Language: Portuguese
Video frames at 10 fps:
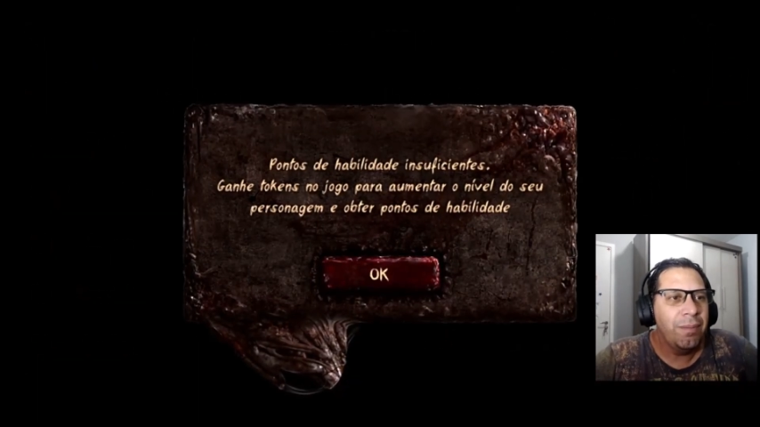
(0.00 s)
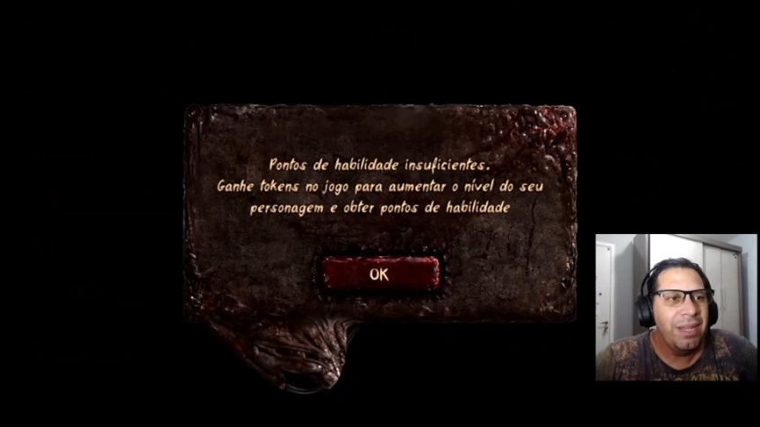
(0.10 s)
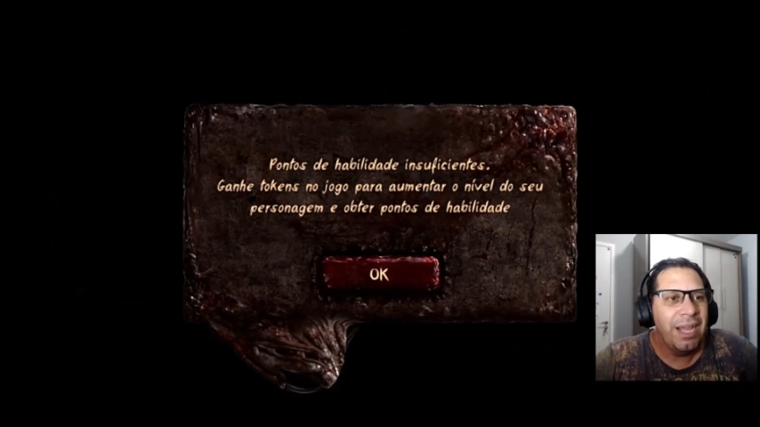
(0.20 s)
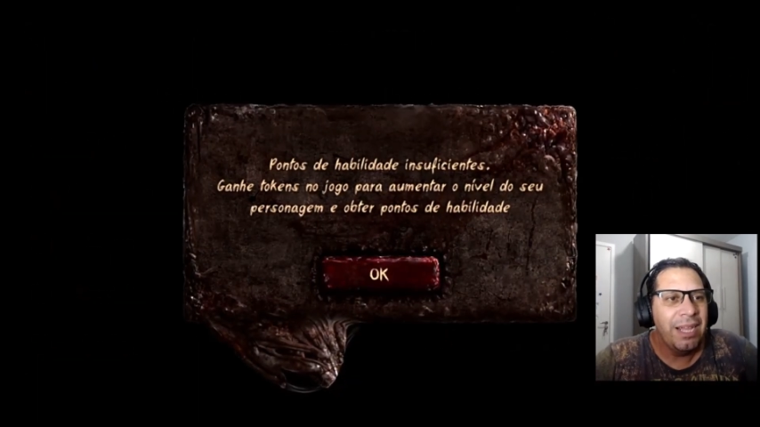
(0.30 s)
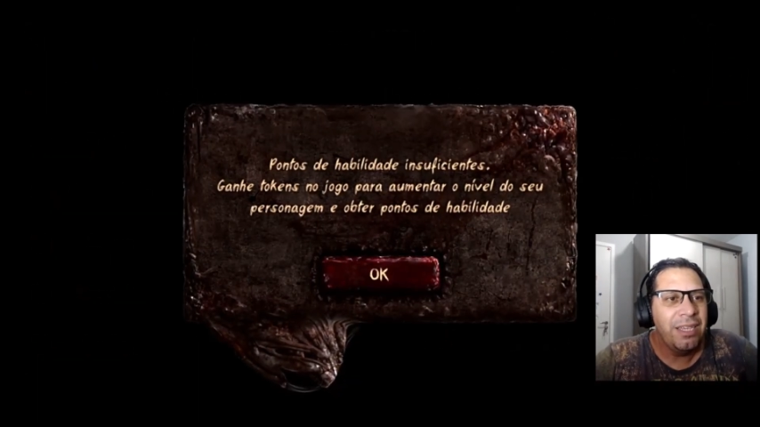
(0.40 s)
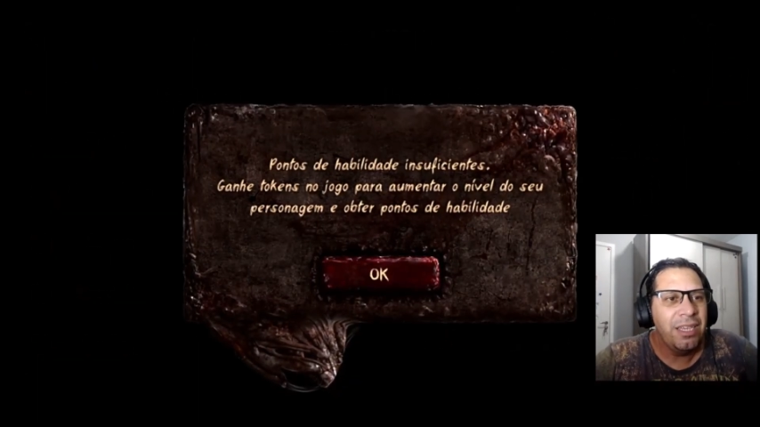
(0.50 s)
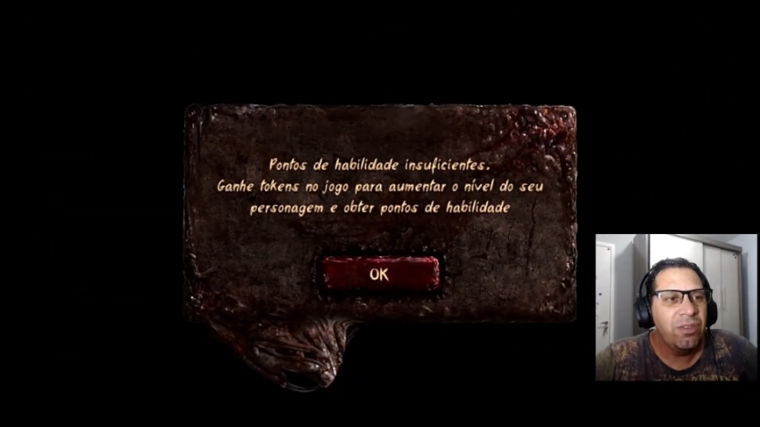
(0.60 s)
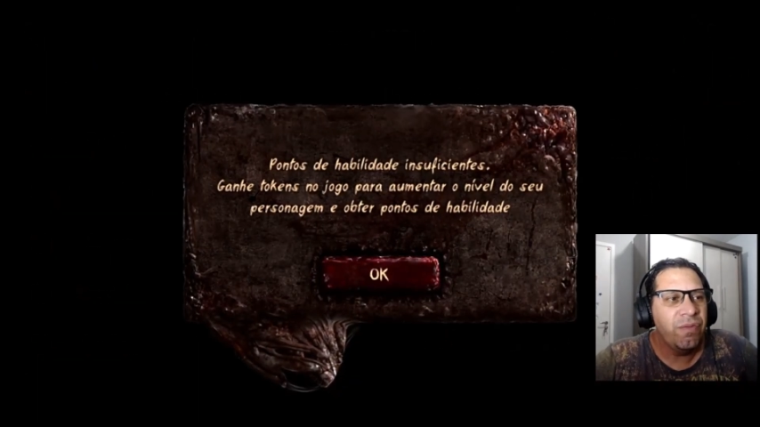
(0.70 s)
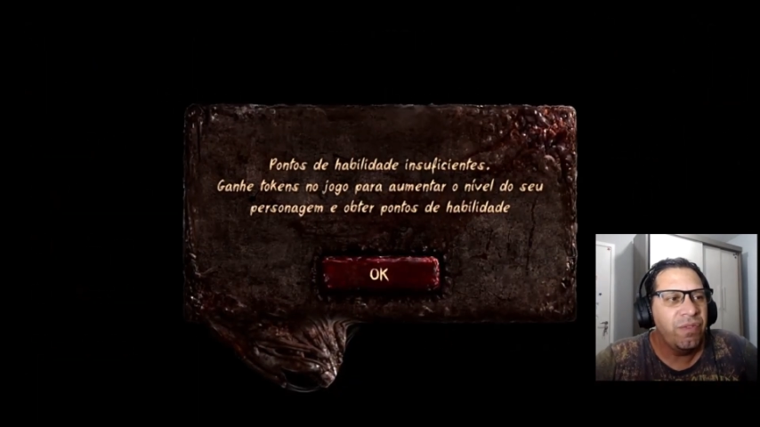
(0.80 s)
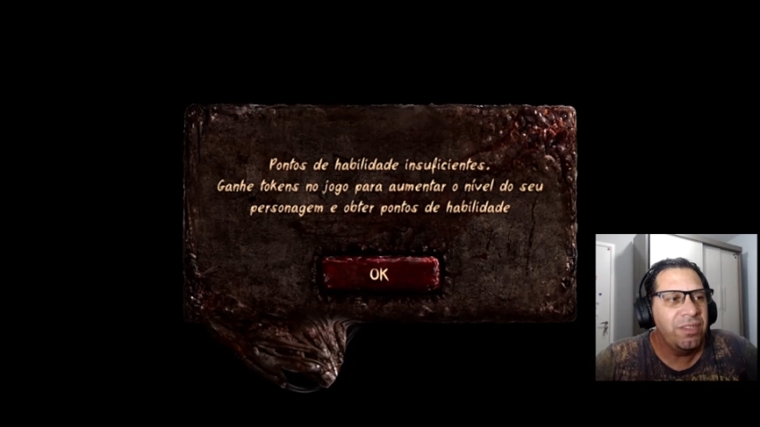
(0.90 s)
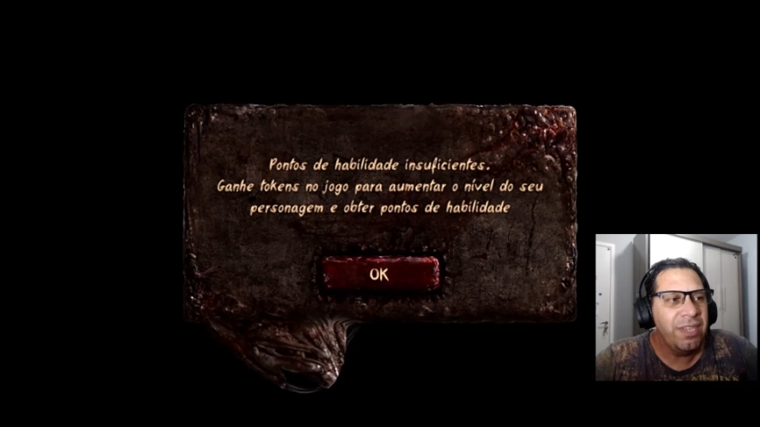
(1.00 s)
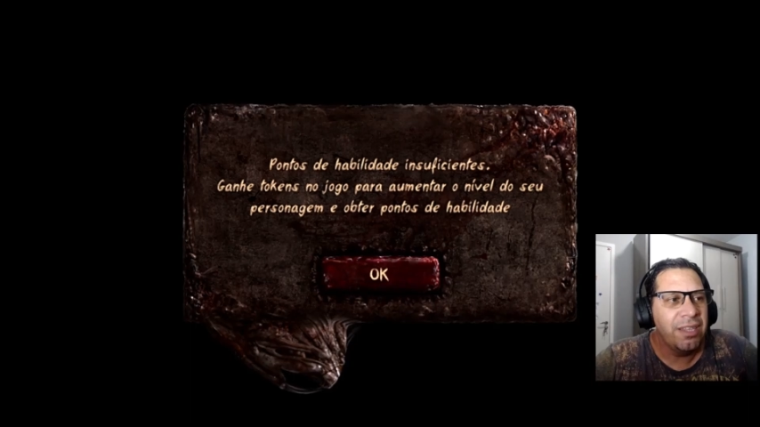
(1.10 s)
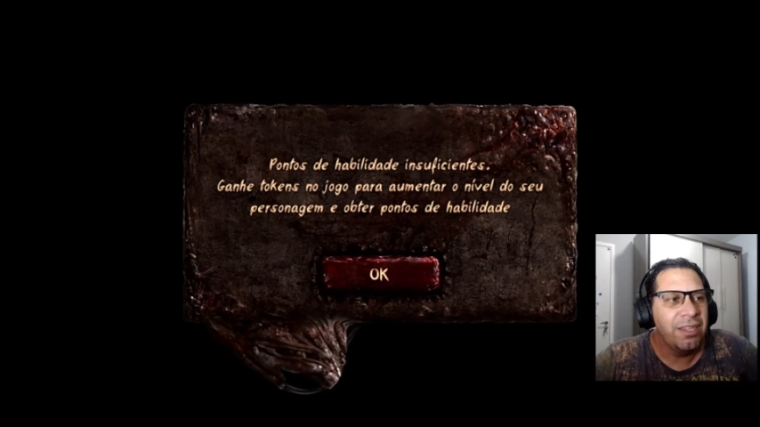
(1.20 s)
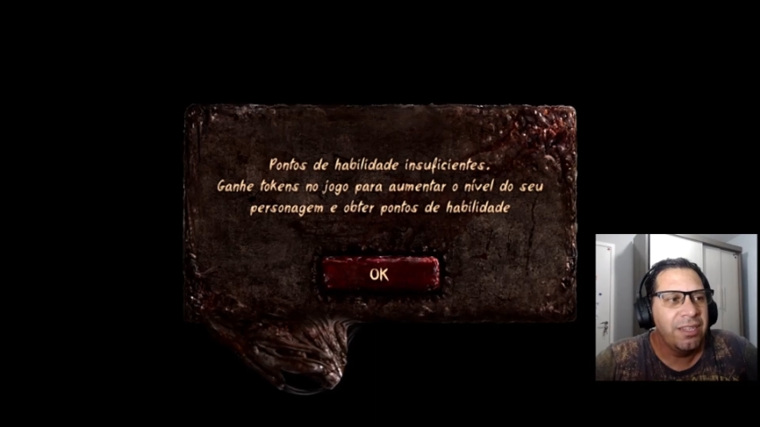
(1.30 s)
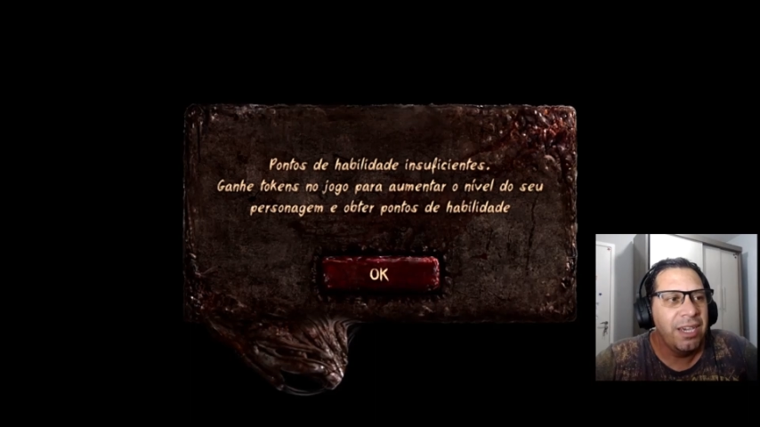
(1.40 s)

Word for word: de habilidade insuficientes.